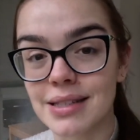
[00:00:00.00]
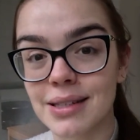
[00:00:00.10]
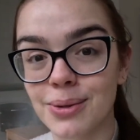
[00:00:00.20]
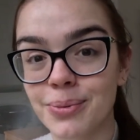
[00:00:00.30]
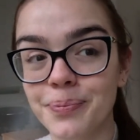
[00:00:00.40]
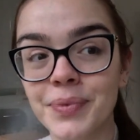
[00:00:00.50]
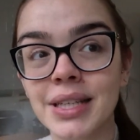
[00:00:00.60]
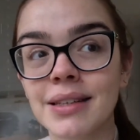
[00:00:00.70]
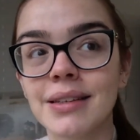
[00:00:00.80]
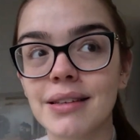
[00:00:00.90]
Então,
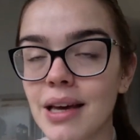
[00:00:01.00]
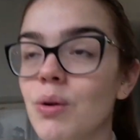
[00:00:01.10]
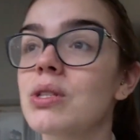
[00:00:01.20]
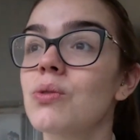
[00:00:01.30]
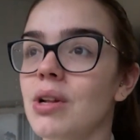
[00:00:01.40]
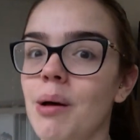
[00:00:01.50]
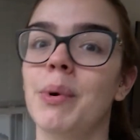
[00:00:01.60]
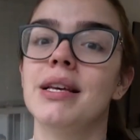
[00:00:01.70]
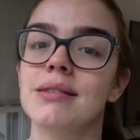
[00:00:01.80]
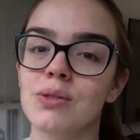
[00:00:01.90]
quero adicionar
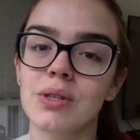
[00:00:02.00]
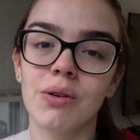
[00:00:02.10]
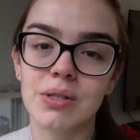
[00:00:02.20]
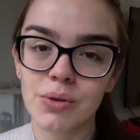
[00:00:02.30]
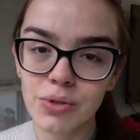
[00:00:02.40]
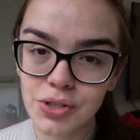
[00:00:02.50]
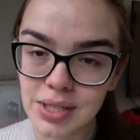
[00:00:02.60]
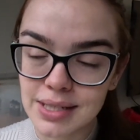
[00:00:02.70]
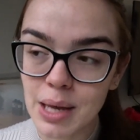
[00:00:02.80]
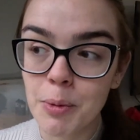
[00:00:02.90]
mais isso na nossa
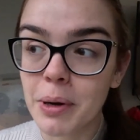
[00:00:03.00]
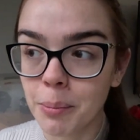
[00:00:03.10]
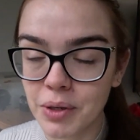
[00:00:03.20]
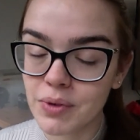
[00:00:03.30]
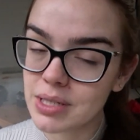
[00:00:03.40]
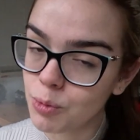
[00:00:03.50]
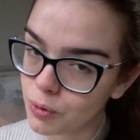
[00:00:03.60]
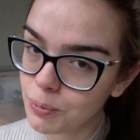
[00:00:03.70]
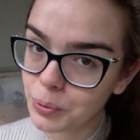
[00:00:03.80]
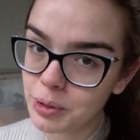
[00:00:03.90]
rotina, sabe? Para mim vai ser
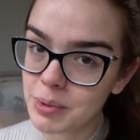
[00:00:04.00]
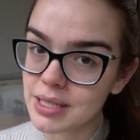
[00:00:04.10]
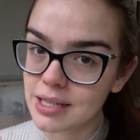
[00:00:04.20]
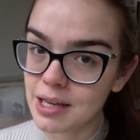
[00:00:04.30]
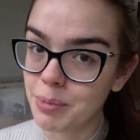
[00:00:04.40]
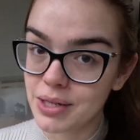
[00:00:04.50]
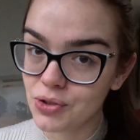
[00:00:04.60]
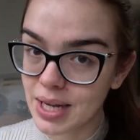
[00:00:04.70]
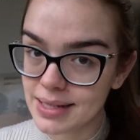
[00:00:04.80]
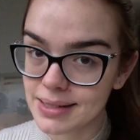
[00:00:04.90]
muito bom também sair mais
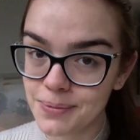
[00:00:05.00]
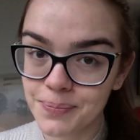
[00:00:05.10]
de casa.